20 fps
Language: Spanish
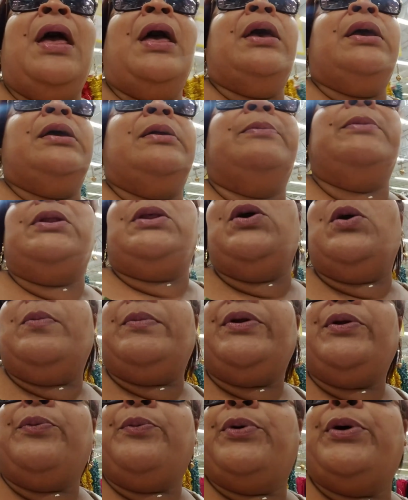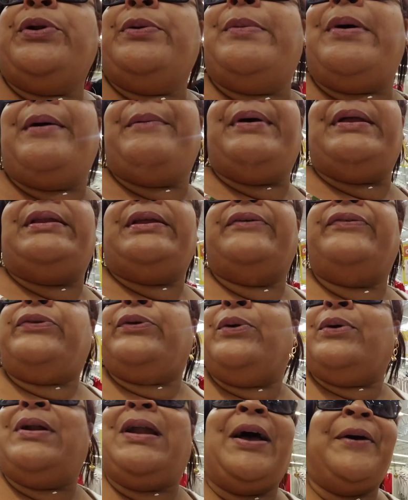Y él me dijo, Mira, bueno, más vete
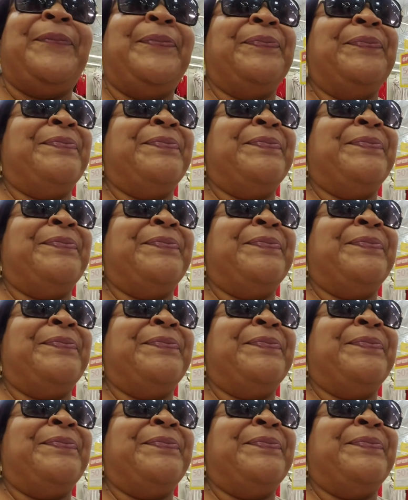sola.